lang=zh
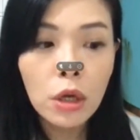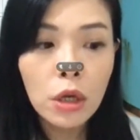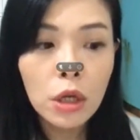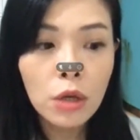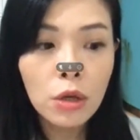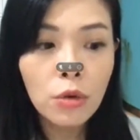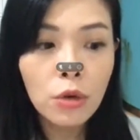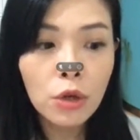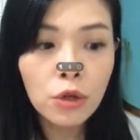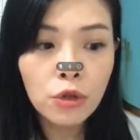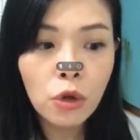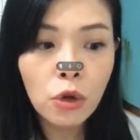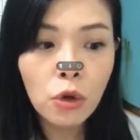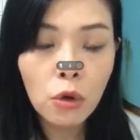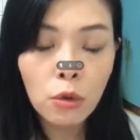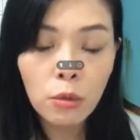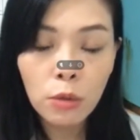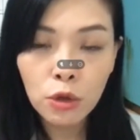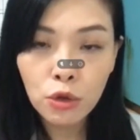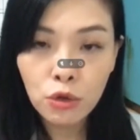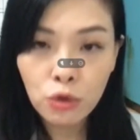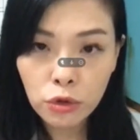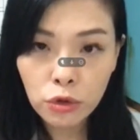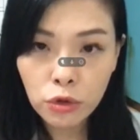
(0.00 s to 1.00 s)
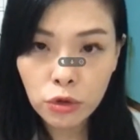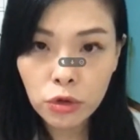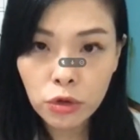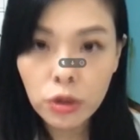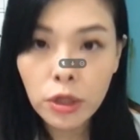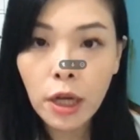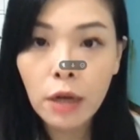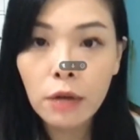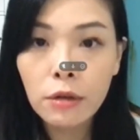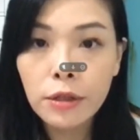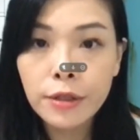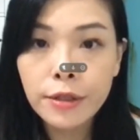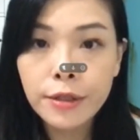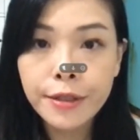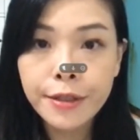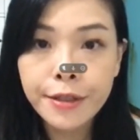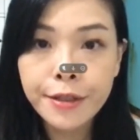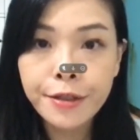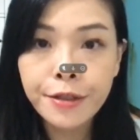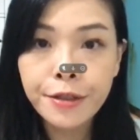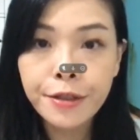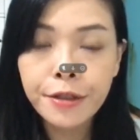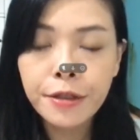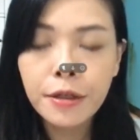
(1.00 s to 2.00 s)
因为就我们所知道的，
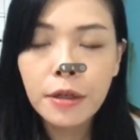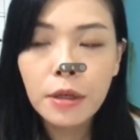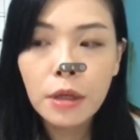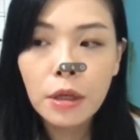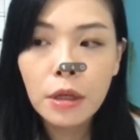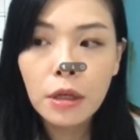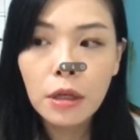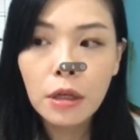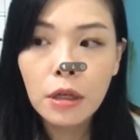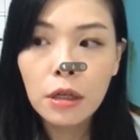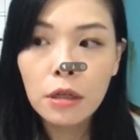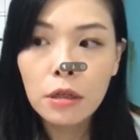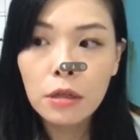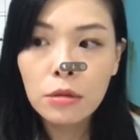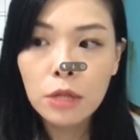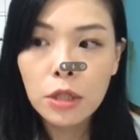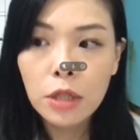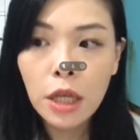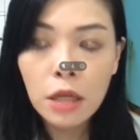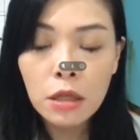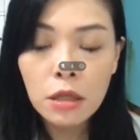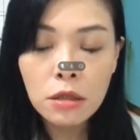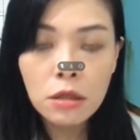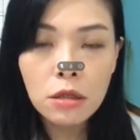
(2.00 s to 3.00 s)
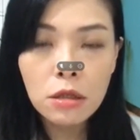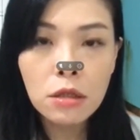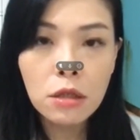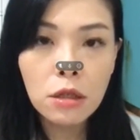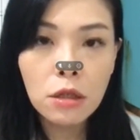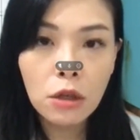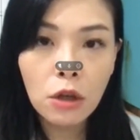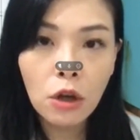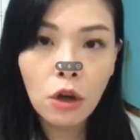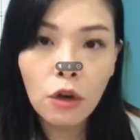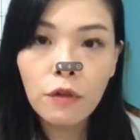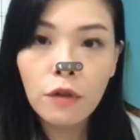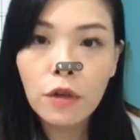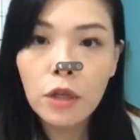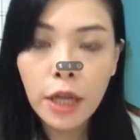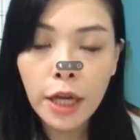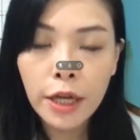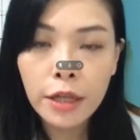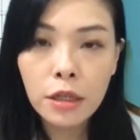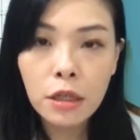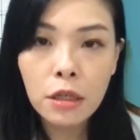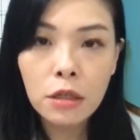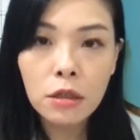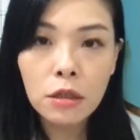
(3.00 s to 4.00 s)
其实呃这一次的
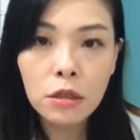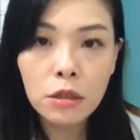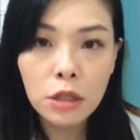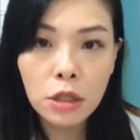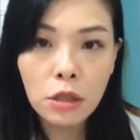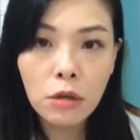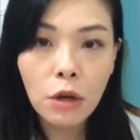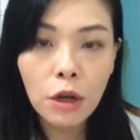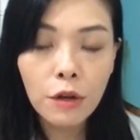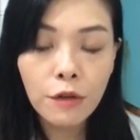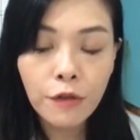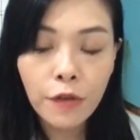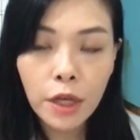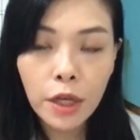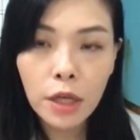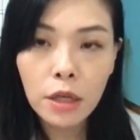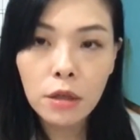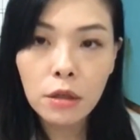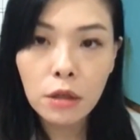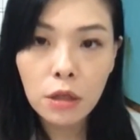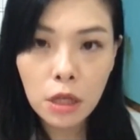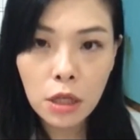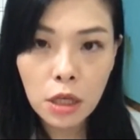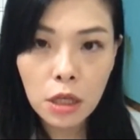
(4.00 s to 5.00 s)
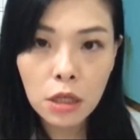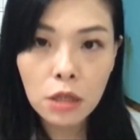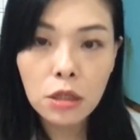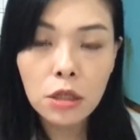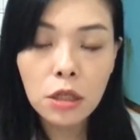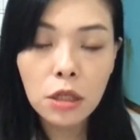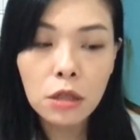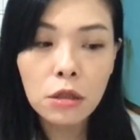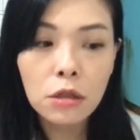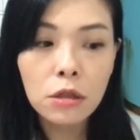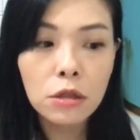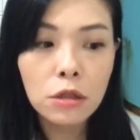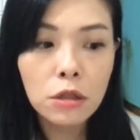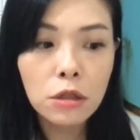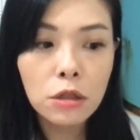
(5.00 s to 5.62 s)
COVID-19 的新冠肺炎的疫情呢，